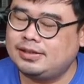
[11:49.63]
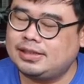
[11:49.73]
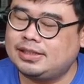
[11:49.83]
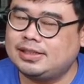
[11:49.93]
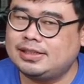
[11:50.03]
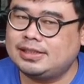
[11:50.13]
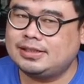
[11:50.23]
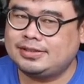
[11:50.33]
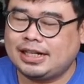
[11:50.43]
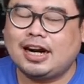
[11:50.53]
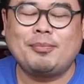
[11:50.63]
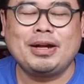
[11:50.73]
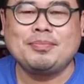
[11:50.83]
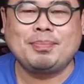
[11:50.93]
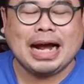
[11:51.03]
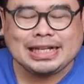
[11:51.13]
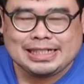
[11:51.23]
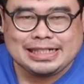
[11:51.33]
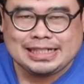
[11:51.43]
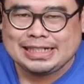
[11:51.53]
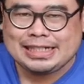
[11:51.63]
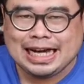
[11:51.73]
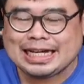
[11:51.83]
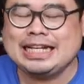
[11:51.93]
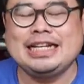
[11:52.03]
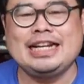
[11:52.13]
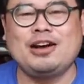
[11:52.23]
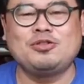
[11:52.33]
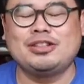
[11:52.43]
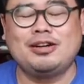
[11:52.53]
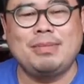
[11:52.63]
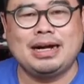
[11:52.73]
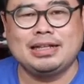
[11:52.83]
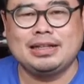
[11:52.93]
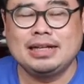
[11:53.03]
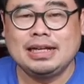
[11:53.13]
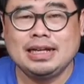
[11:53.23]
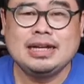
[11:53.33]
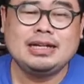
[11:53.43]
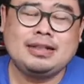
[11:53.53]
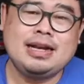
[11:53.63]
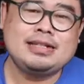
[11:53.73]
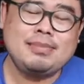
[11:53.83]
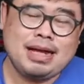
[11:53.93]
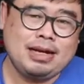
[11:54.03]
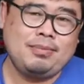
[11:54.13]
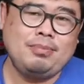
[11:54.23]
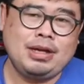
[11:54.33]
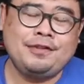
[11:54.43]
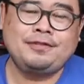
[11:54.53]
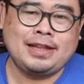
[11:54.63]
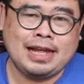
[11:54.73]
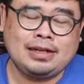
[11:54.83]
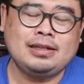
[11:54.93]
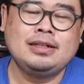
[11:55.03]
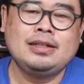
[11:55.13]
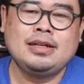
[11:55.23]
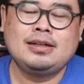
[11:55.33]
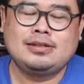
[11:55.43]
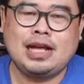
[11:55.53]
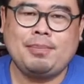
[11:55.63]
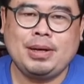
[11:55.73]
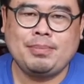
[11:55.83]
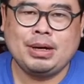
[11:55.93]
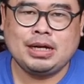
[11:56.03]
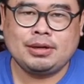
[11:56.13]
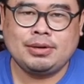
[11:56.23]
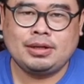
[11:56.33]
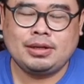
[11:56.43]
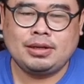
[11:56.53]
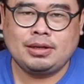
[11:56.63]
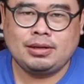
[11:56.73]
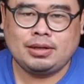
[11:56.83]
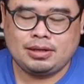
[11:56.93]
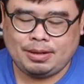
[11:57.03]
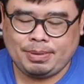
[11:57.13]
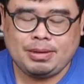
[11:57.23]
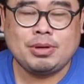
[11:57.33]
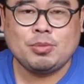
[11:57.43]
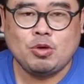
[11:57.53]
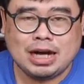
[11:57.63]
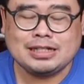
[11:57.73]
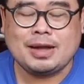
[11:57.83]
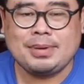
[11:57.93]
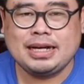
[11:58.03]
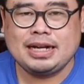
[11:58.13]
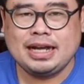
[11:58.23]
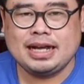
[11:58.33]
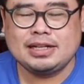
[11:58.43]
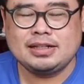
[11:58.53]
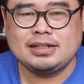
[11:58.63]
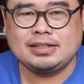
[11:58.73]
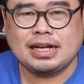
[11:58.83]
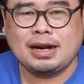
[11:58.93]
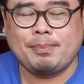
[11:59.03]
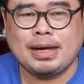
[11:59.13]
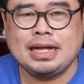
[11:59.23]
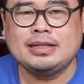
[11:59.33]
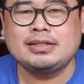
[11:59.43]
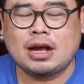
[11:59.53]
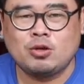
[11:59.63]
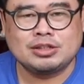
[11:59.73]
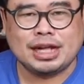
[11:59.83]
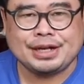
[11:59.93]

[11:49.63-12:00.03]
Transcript: uh, sarapan pagi hari ini aku seneng banget. Dari semalam iftar sampai ber uh, apa berbuka sampai dengan sarapan sahur